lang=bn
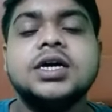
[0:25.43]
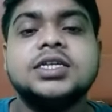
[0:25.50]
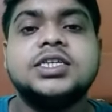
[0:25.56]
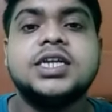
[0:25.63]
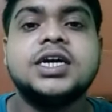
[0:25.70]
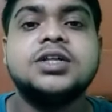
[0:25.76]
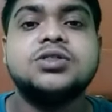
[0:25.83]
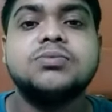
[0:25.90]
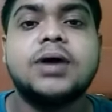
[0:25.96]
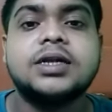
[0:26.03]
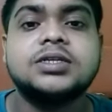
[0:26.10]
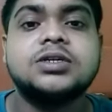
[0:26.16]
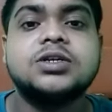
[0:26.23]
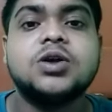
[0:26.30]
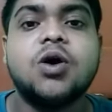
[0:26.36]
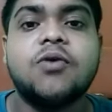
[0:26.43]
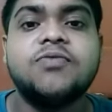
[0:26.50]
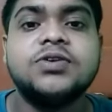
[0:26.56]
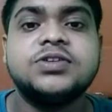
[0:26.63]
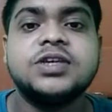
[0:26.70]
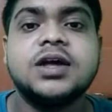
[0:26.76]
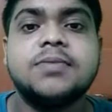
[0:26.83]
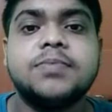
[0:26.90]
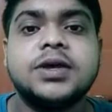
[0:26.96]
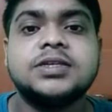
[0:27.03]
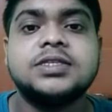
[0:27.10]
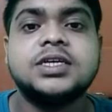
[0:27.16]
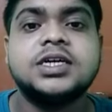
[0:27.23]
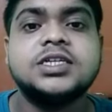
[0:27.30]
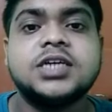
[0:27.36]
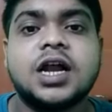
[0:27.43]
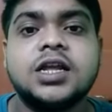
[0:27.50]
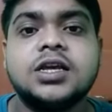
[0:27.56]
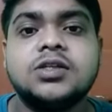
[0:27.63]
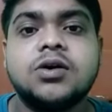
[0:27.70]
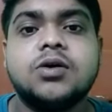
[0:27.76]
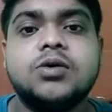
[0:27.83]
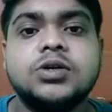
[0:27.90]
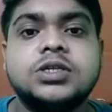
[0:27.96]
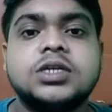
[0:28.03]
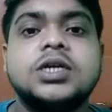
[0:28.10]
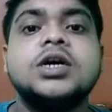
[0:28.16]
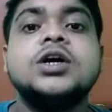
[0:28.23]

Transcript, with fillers: যেটা কিন্তু বার্সেলোনার অফিসিয়াল পেজ থেকে জানিয়ে দেওয়া হয়েছে